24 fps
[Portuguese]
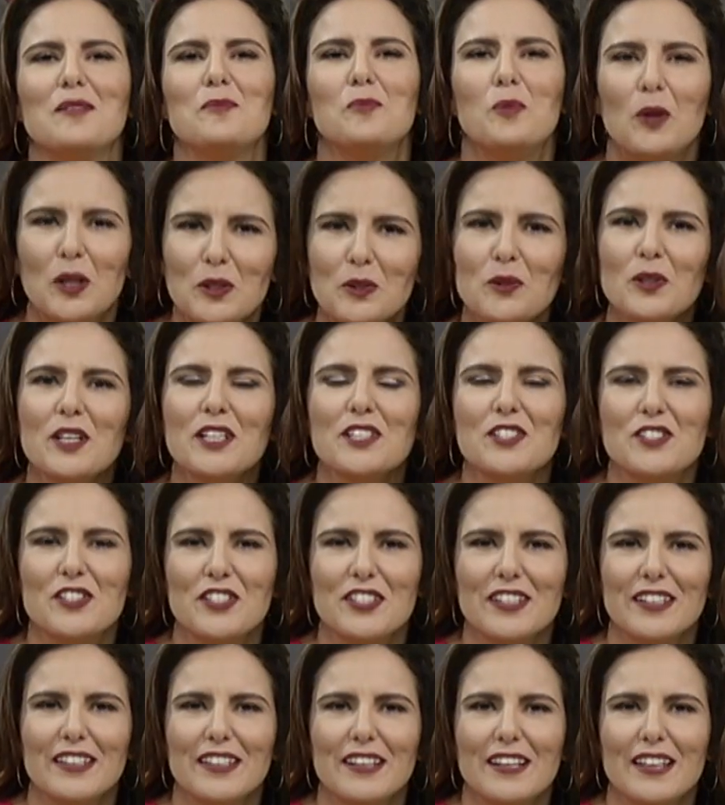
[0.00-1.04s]
Boa
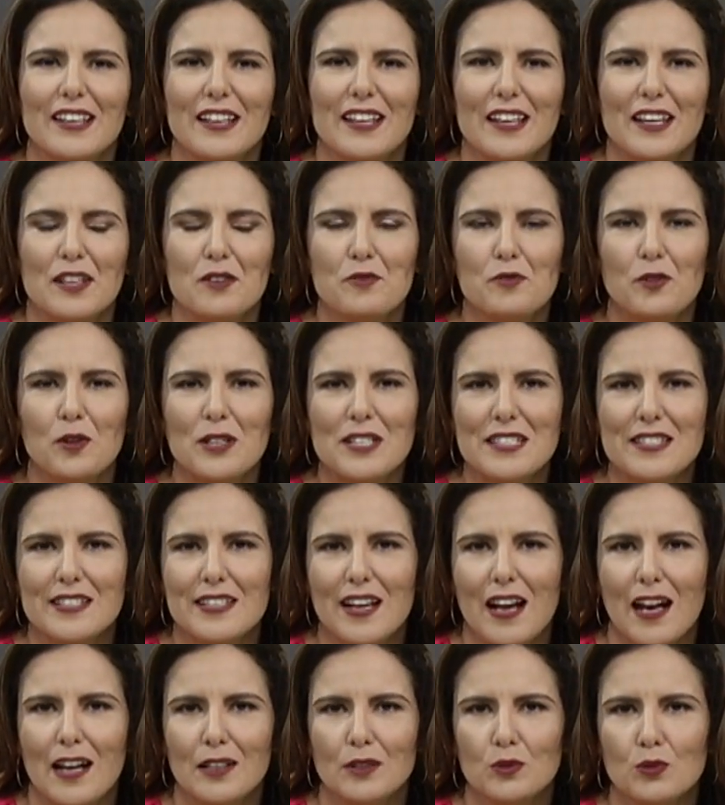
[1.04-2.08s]
noite.
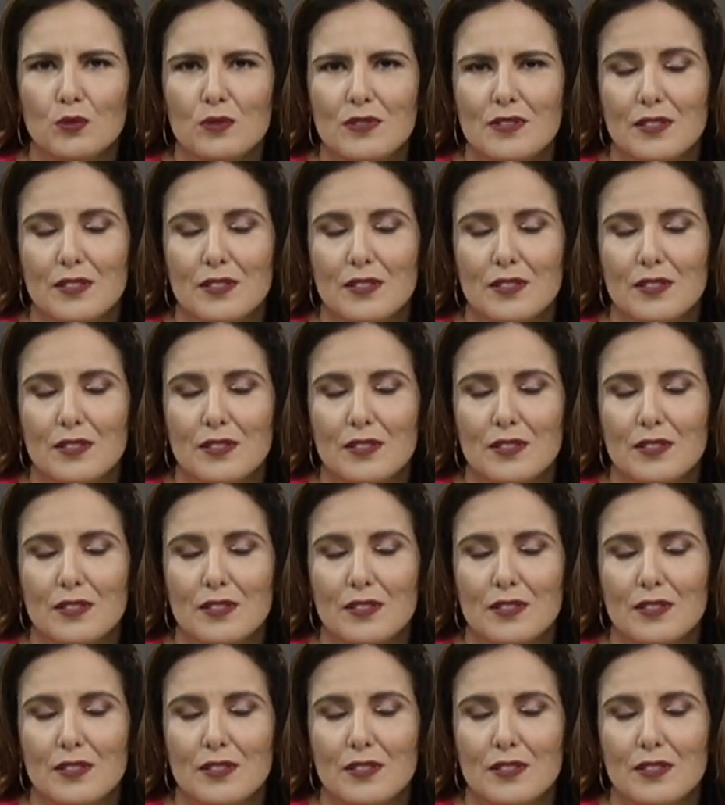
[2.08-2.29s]
Influenciado,